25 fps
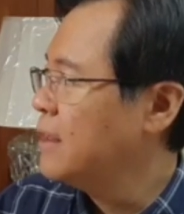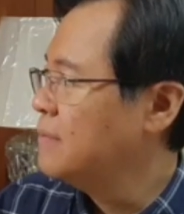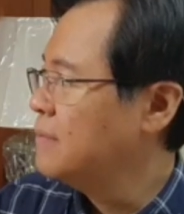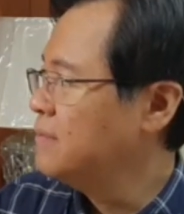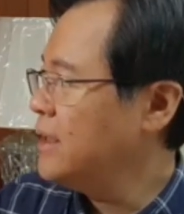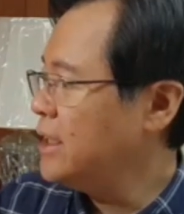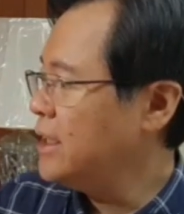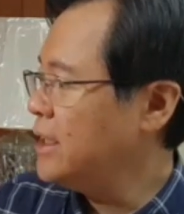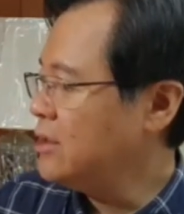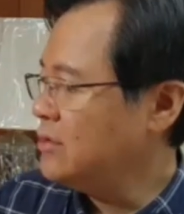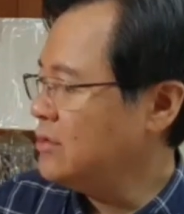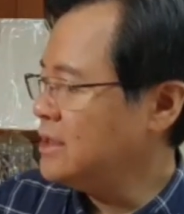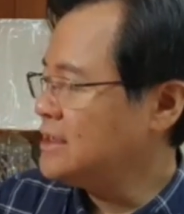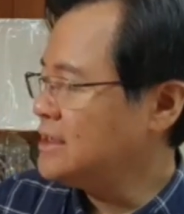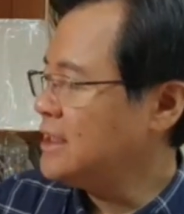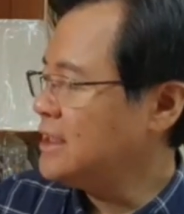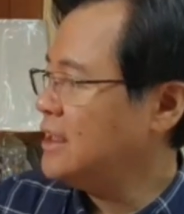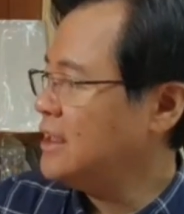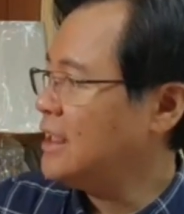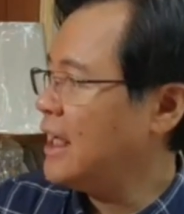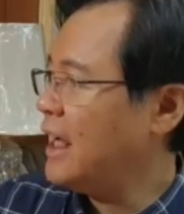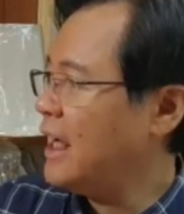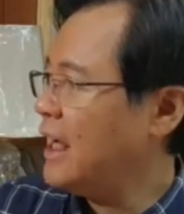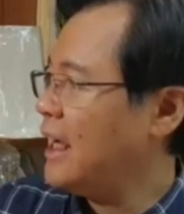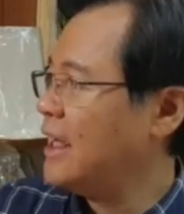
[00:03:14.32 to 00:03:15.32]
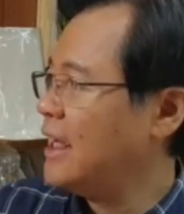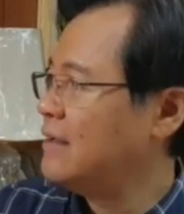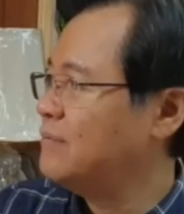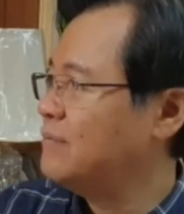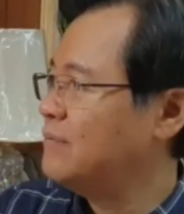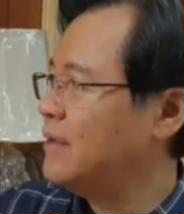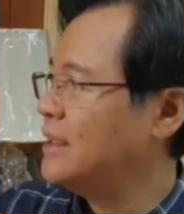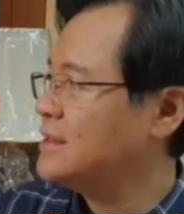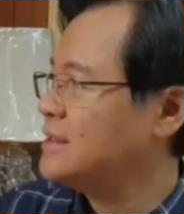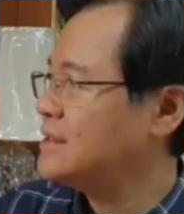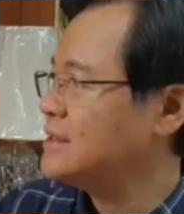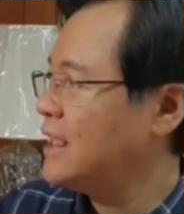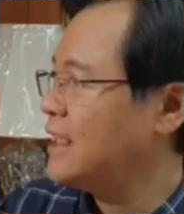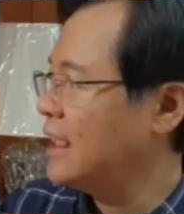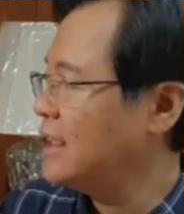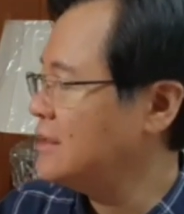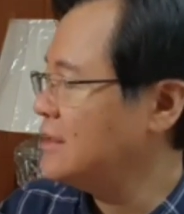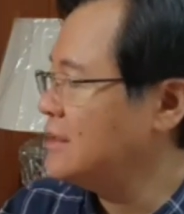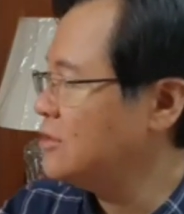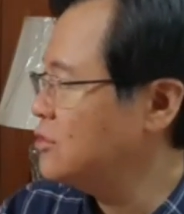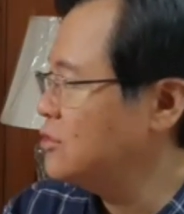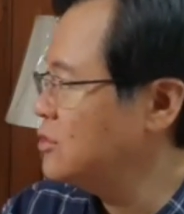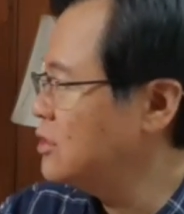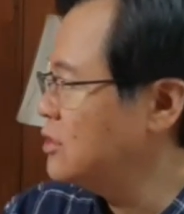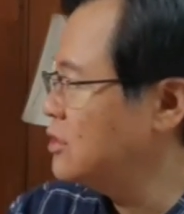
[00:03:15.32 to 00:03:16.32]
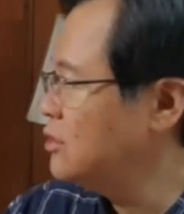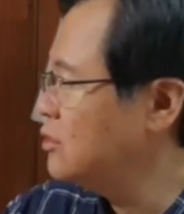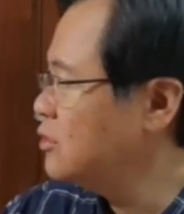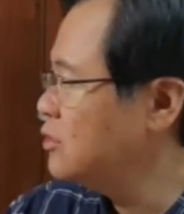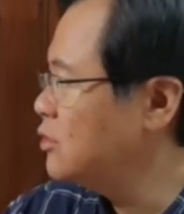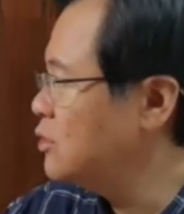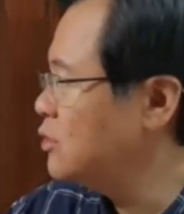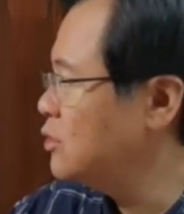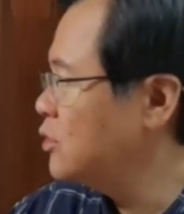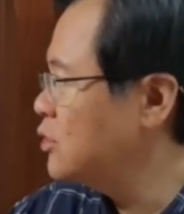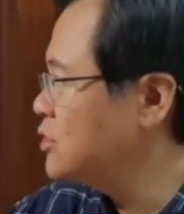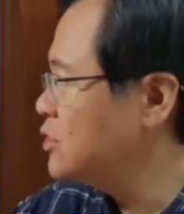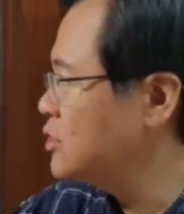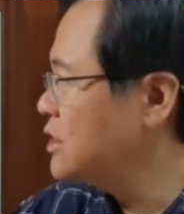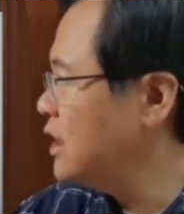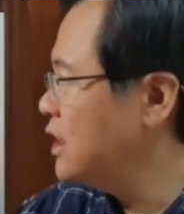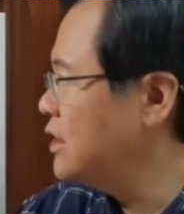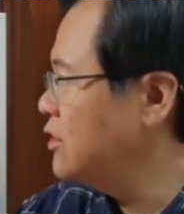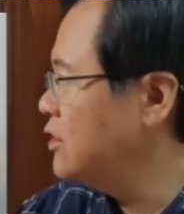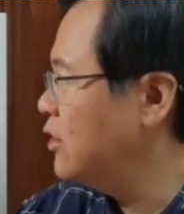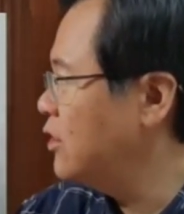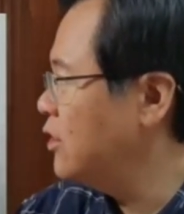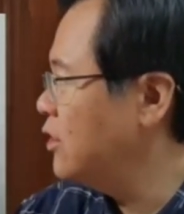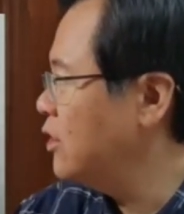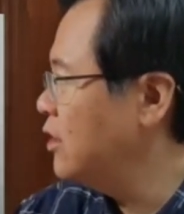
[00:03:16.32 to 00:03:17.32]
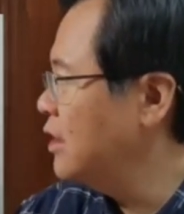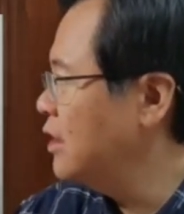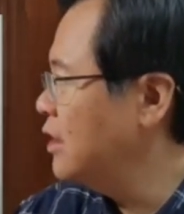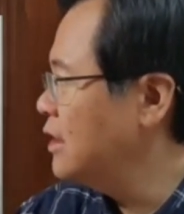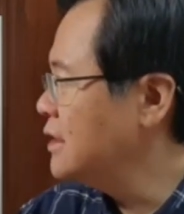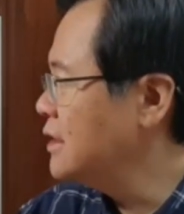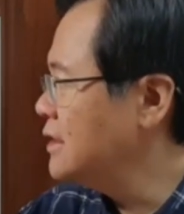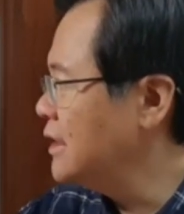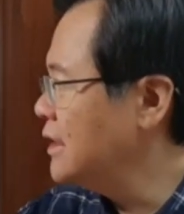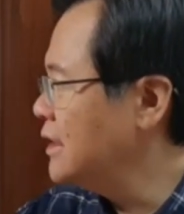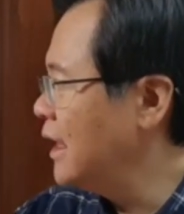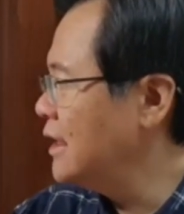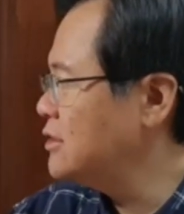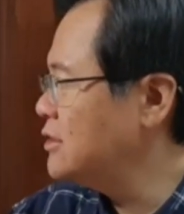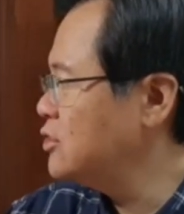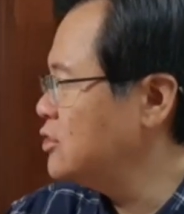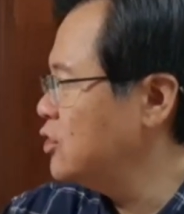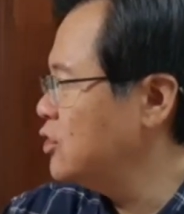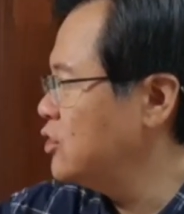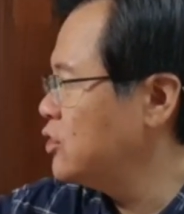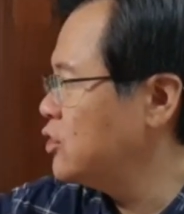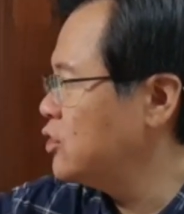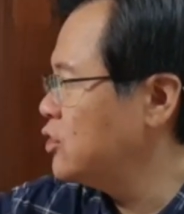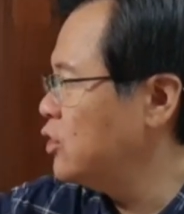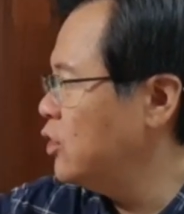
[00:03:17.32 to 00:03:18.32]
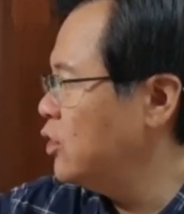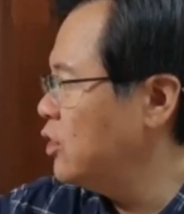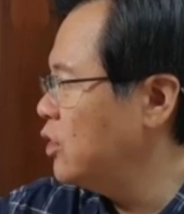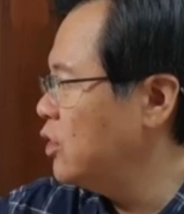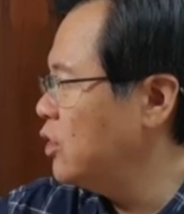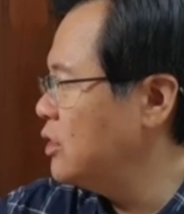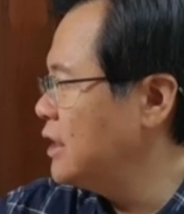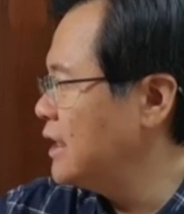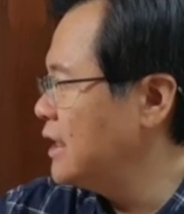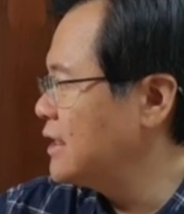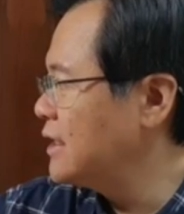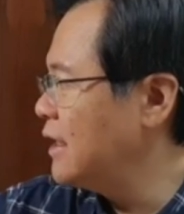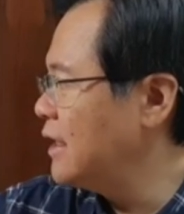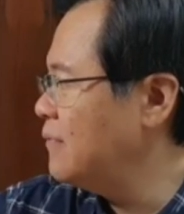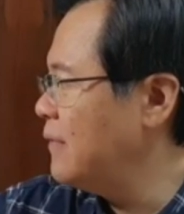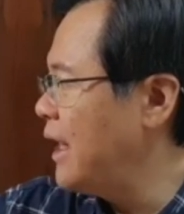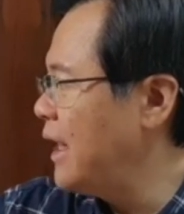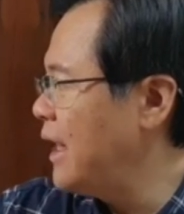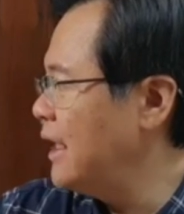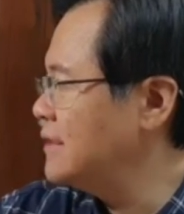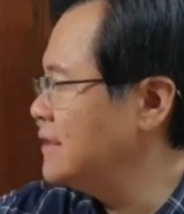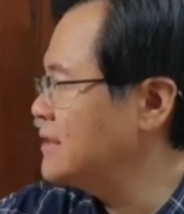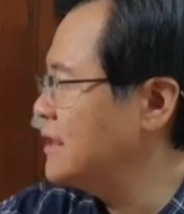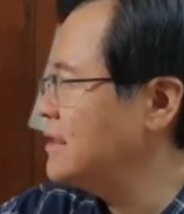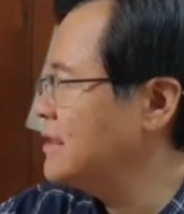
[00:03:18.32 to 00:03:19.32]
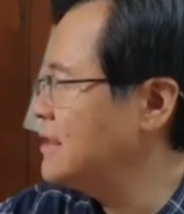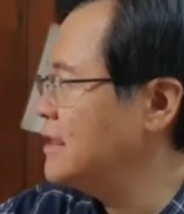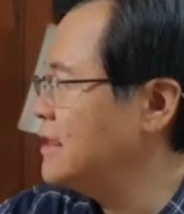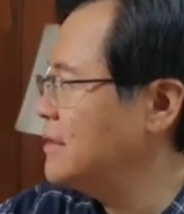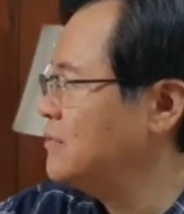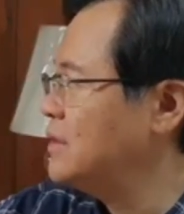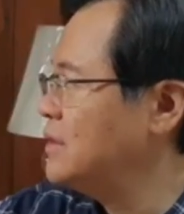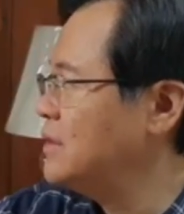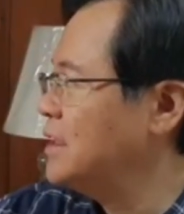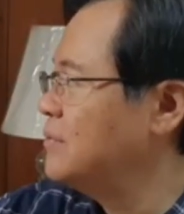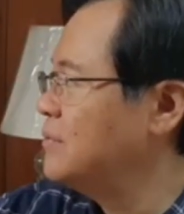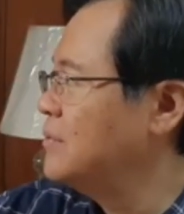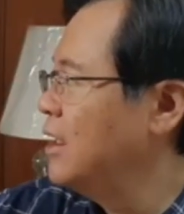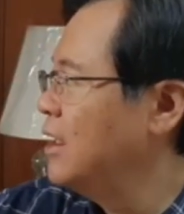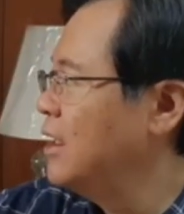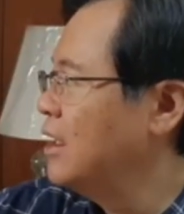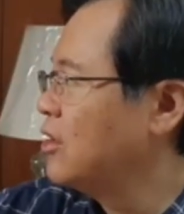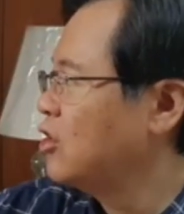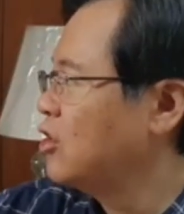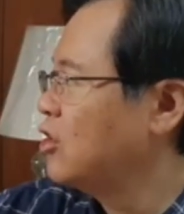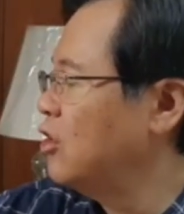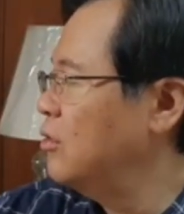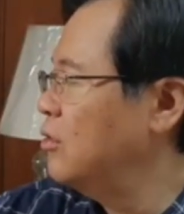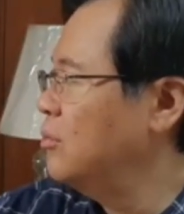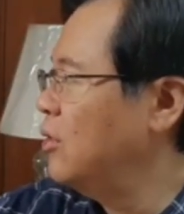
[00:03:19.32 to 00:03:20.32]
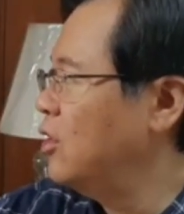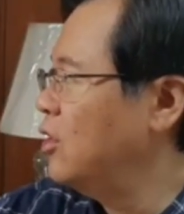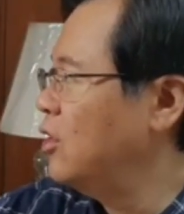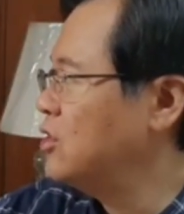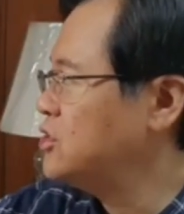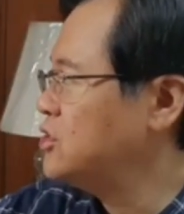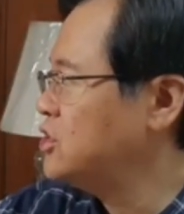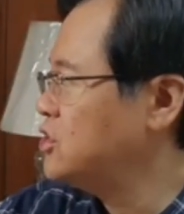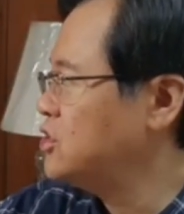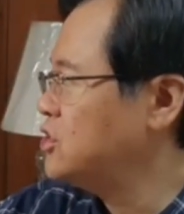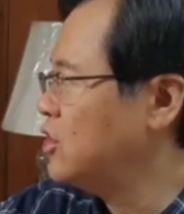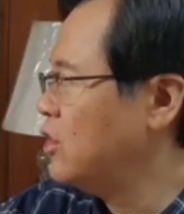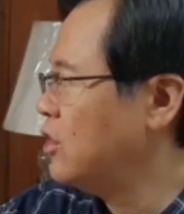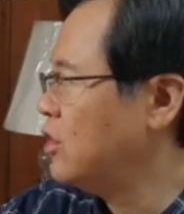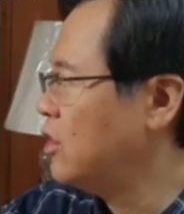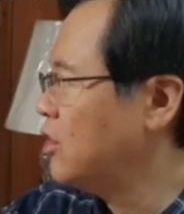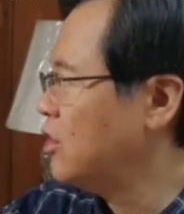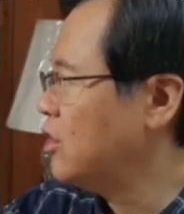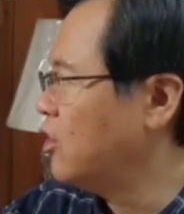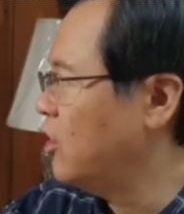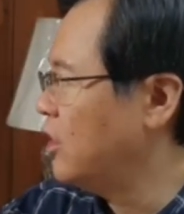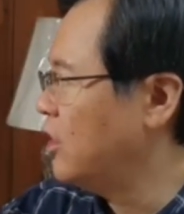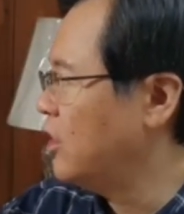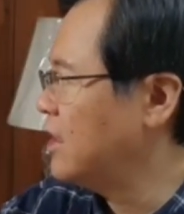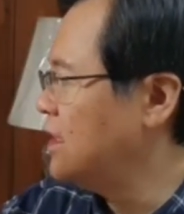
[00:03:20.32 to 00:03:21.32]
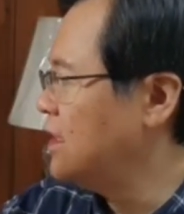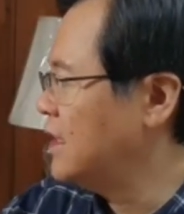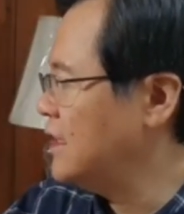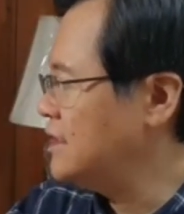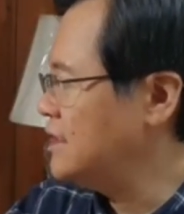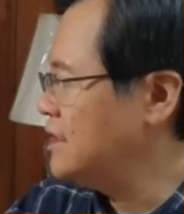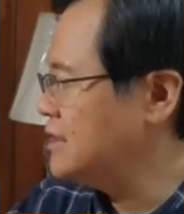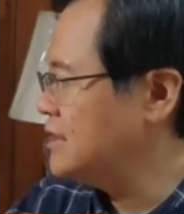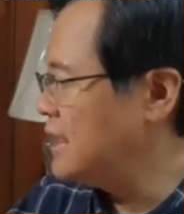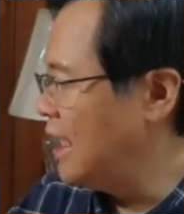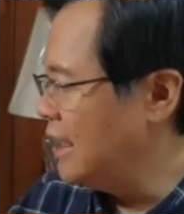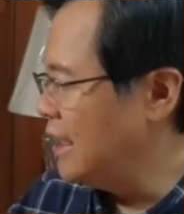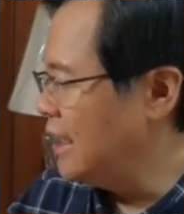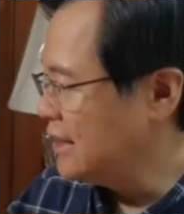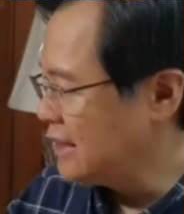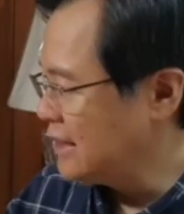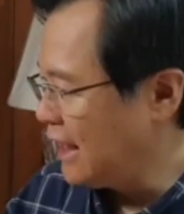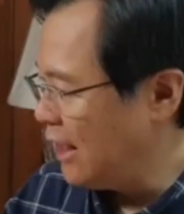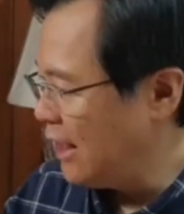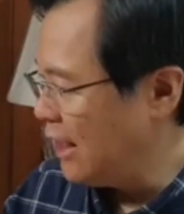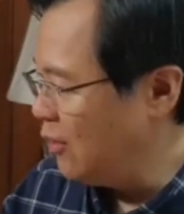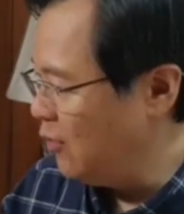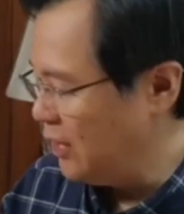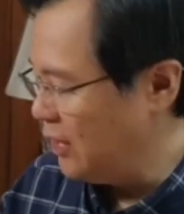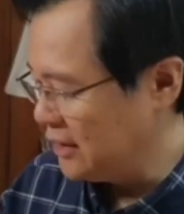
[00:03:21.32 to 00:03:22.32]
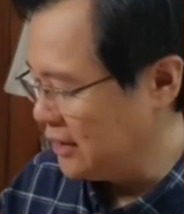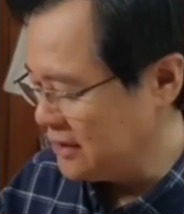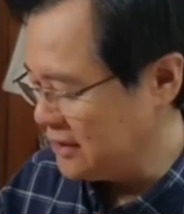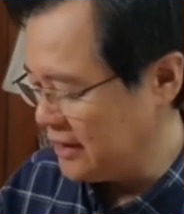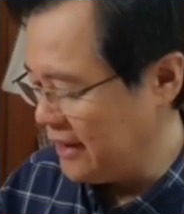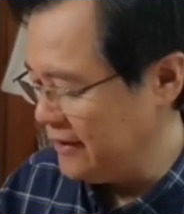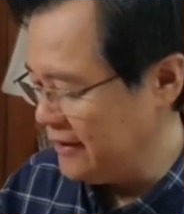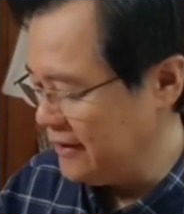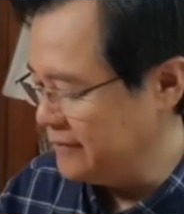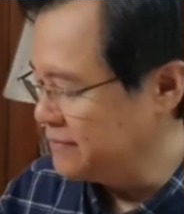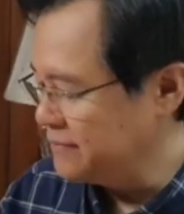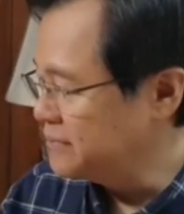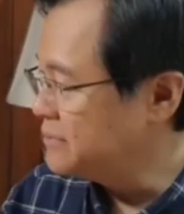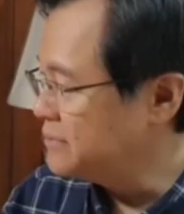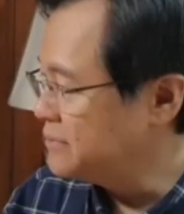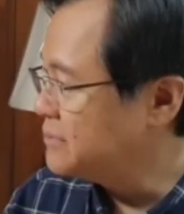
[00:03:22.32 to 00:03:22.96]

merong isang kakaibang sakit yung tinuturok sa inyo na suntok o natamaan sa dibdib. Commotio cordis ang tawag dyan.